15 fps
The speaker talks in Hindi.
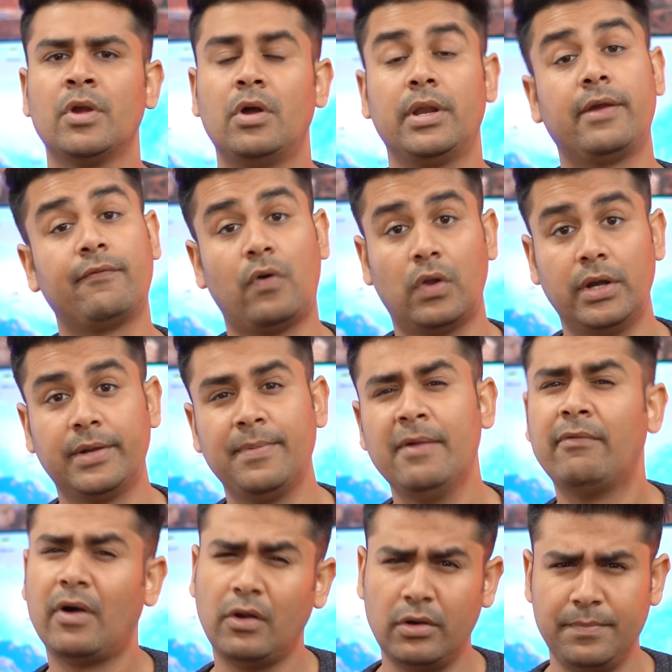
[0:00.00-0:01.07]
इनके वॉलेट में
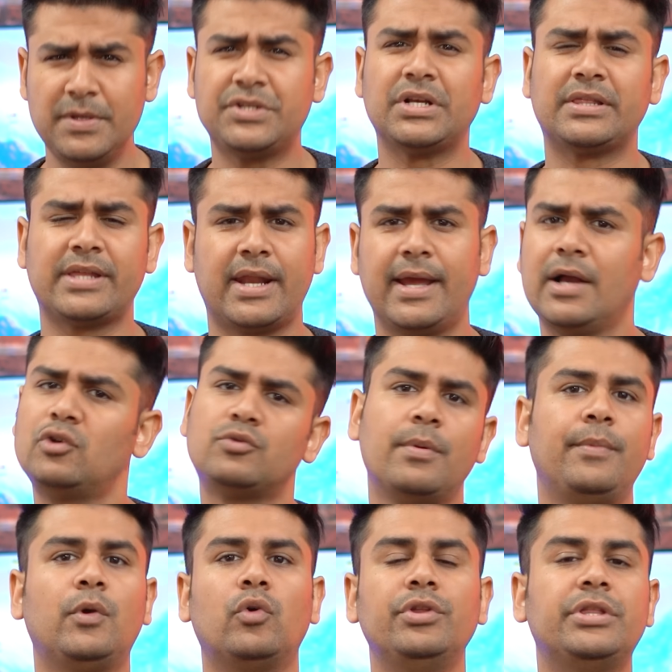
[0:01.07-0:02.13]
वॉलेट भी चलता रहेगा
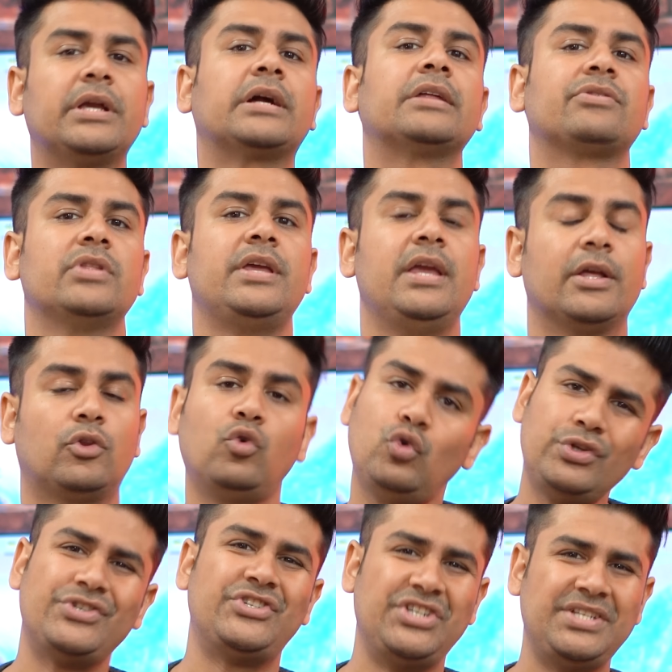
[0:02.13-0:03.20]
उसमें भी कोई दिक्कत नहीं है तो
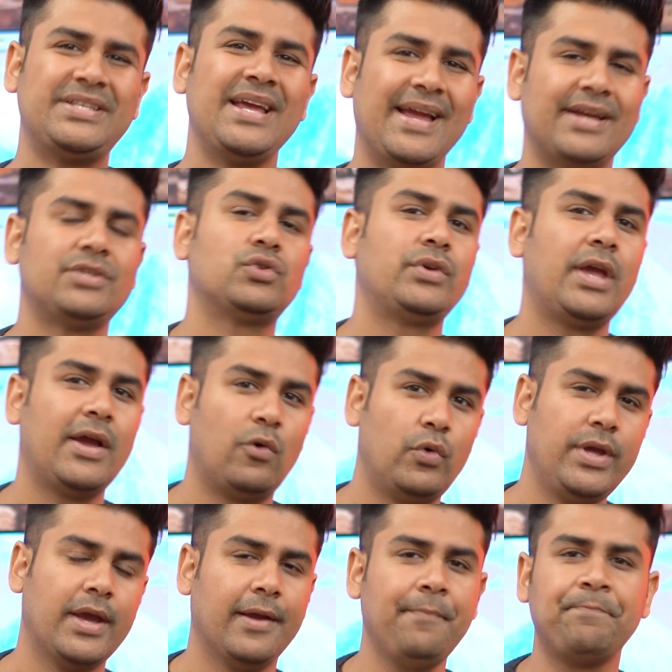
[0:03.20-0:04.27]
कुछ चीज़ें हैं जो ये
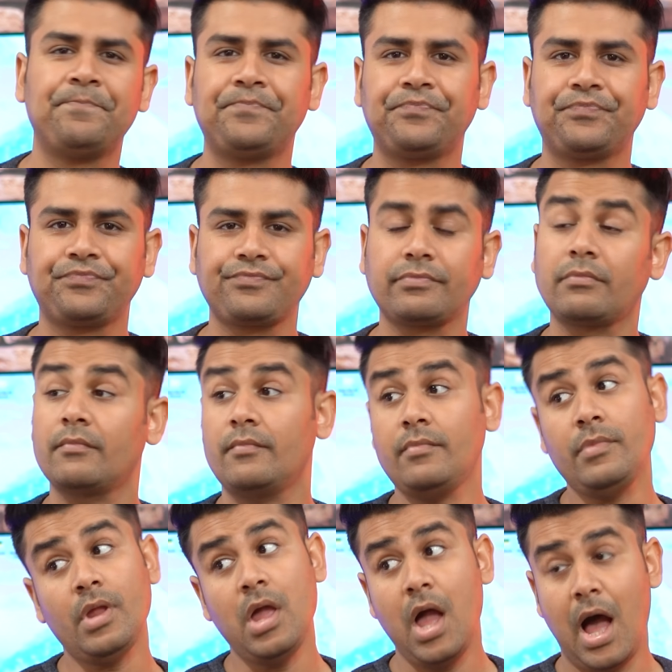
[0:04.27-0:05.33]
हुई हैं
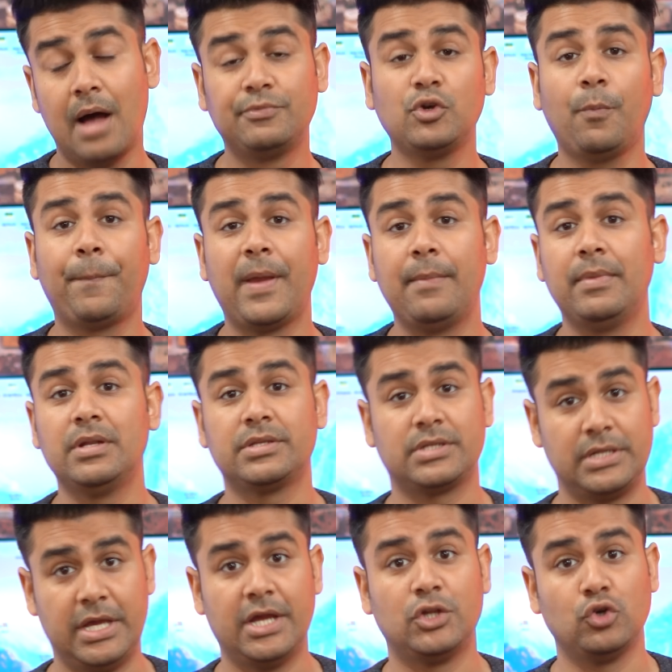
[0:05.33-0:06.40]
अब जो पेमेंट्स
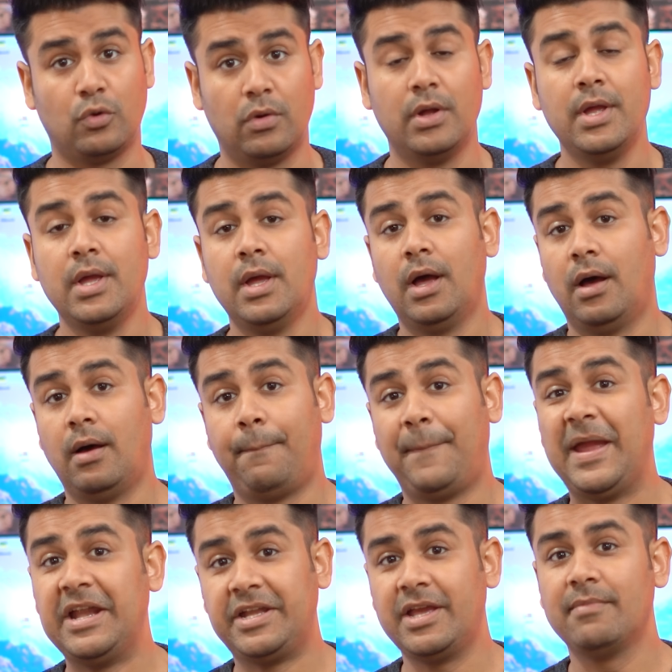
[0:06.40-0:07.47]
ये जो
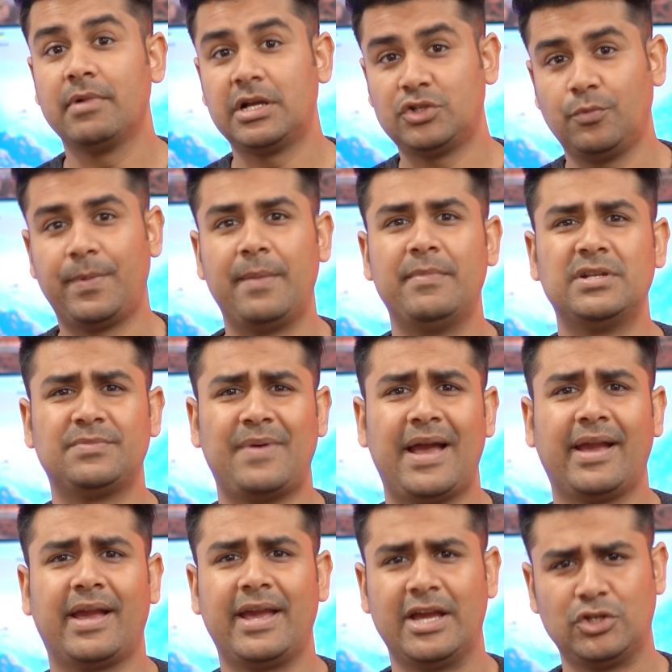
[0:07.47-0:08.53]
पेटीएम का जो पेमेंट्स
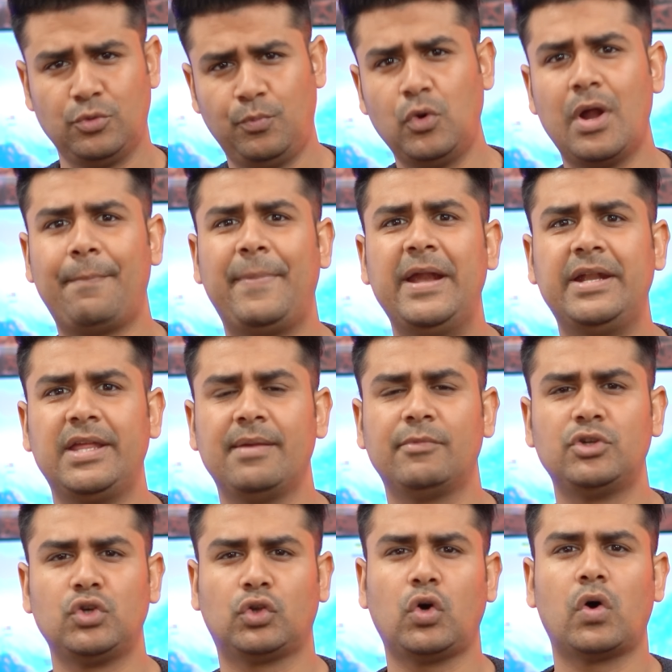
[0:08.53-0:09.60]
बैंक है या जो पूरा पेटीएम
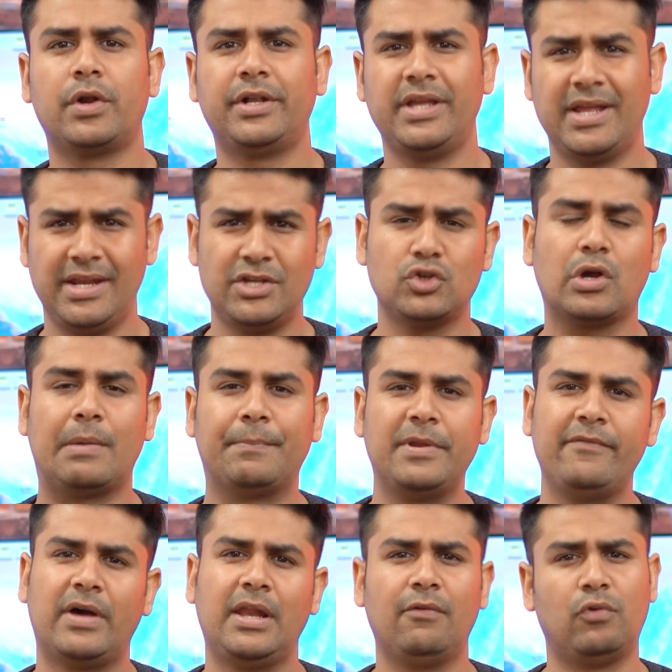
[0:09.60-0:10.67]
की जो अथॉरिटी इनकी जो
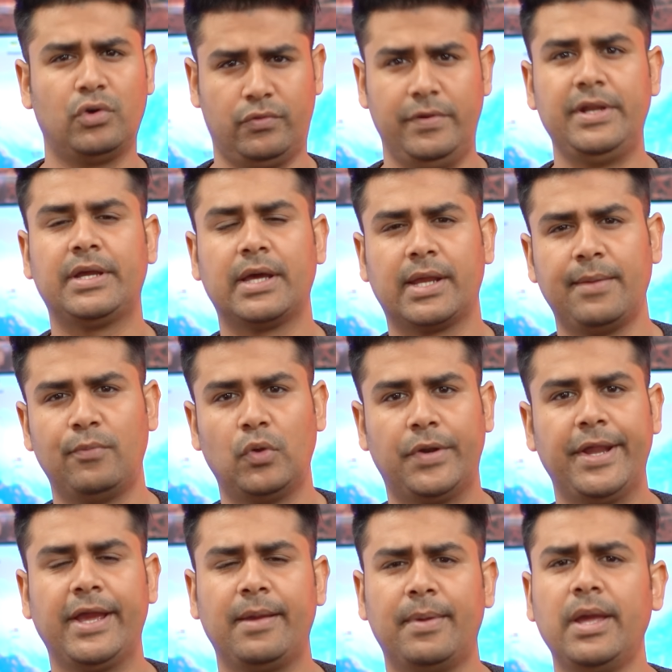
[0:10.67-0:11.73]
कंपनी वाले वो ट्वीट करके बोल रहे हैं कि